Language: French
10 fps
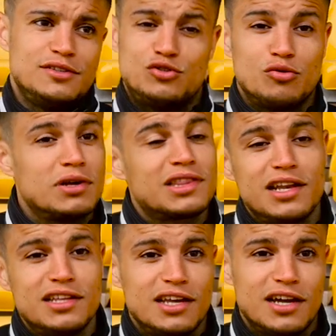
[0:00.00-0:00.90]
cette
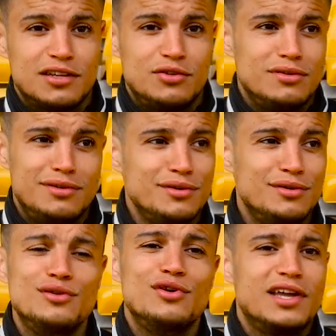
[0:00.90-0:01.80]
mentalité-là
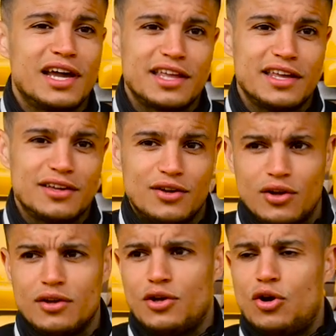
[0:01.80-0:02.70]
de guerrier
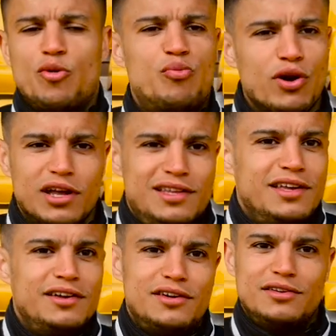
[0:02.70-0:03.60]
on peut
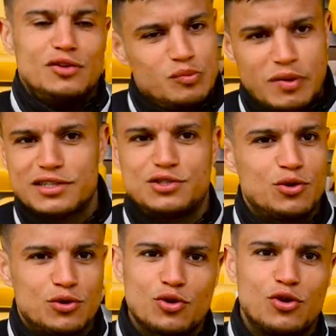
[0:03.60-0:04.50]
rater euh, une passe, un
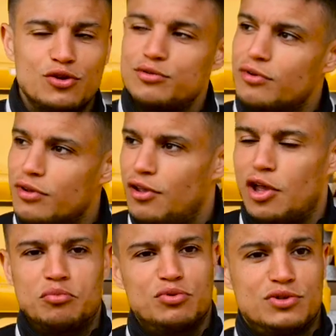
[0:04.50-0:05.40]
contrôle,
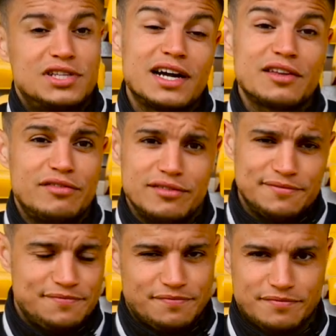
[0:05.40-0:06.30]
un but, ça arrive.
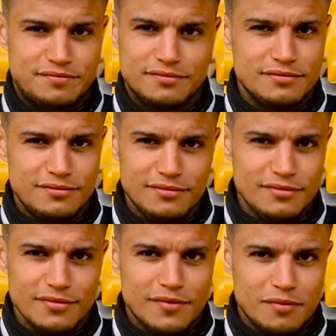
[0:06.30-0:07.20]

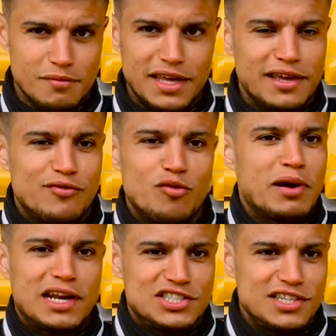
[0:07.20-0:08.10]
Mais il ne faut
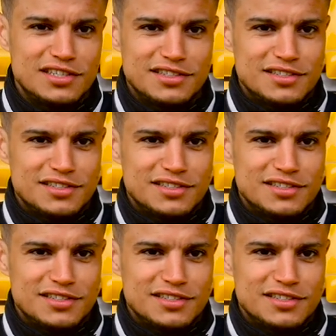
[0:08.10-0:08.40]
pas lâcher.